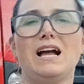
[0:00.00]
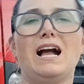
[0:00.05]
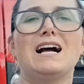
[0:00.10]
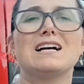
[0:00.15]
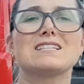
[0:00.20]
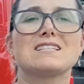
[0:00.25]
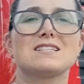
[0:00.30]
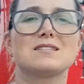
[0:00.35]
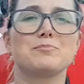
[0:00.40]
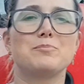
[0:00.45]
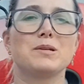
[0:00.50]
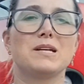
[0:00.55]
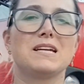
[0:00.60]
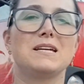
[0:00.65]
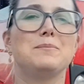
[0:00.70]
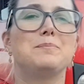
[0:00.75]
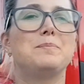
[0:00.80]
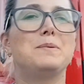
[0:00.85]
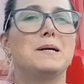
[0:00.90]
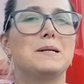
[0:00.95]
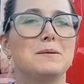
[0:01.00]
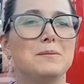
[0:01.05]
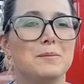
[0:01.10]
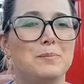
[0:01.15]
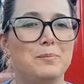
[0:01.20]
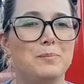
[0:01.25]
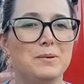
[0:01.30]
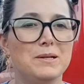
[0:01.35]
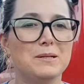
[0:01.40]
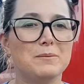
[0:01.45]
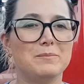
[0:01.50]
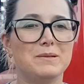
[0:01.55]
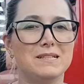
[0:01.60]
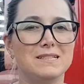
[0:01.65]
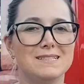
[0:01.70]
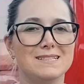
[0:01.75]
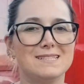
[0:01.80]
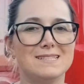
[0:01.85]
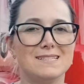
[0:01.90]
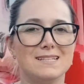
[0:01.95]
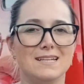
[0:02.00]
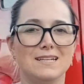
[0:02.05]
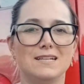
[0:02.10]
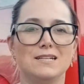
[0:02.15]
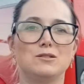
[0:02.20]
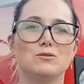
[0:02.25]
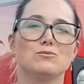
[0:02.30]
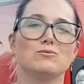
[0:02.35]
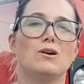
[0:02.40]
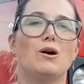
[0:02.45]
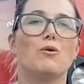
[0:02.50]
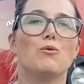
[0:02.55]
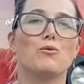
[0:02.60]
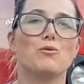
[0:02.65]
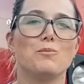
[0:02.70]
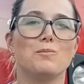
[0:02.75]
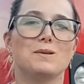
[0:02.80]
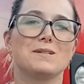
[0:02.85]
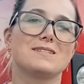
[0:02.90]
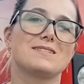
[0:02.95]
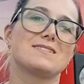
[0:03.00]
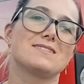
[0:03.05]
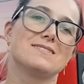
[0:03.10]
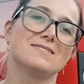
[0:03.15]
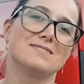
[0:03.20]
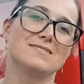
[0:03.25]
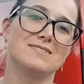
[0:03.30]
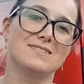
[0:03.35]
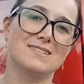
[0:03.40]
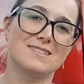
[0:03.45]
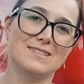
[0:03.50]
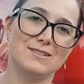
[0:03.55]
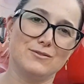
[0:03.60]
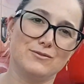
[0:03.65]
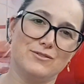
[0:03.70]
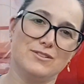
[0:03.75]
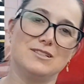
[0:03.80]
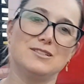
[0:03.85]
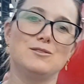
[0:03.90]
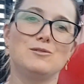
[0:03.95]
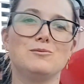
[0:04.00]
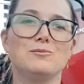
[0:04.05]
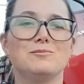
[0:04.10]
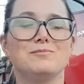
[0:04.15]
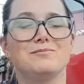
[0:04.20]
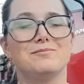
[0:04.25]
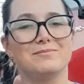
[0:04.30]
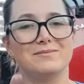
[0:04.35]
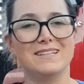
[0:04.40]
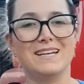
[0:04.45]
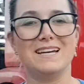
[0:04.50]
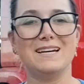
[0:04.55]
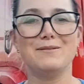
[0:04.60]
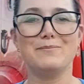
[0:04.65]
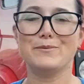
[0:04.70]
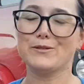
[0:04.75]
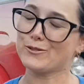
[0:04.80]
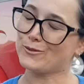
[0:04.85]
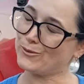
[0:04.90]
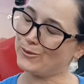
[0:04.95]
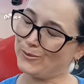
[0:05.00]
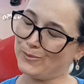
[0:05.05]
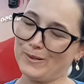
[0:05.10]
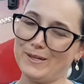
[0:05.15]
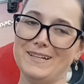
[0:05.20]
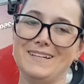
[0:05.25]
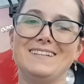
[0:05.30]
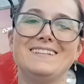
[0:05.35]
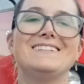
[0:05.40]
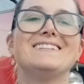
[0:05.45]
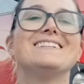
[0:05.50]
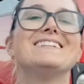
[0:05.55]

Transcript: as que per permaneceram, algumas se vão, né? Mas tudo bem.